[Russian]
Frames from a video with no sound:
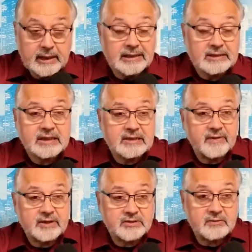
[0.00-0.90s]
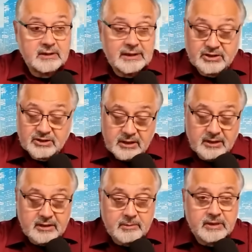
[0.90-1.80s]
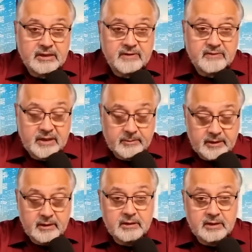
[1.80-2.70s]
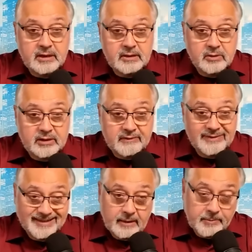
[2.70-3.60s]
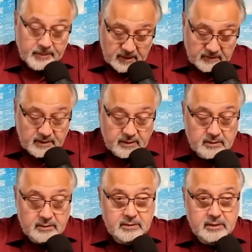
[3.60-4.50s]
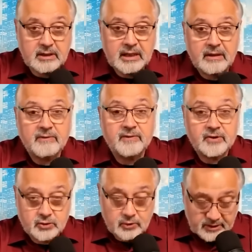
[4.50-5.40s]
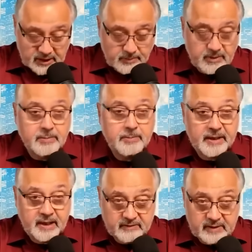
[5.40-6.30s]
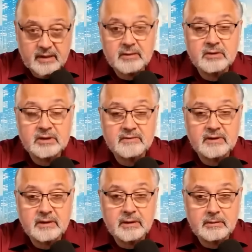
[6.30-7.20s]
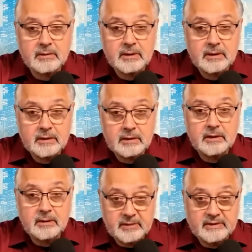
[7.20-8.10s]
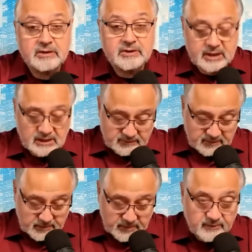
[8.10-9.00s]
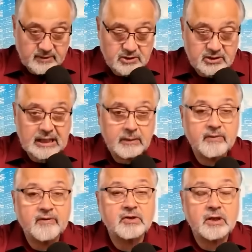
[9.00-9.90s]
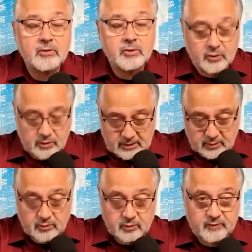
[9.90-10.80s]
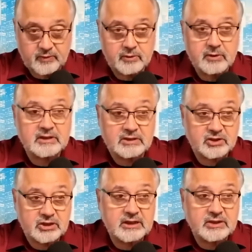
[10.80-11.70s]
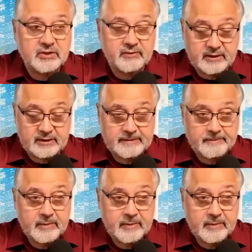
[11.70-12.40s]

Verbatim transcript: Соответственно, так же, как это было во время э, Холодной войны первой, я ввожу термин «первая холодная война», и мы сейчас с вами въезжаем во вторую холодную войну. Это совершенно очевидно.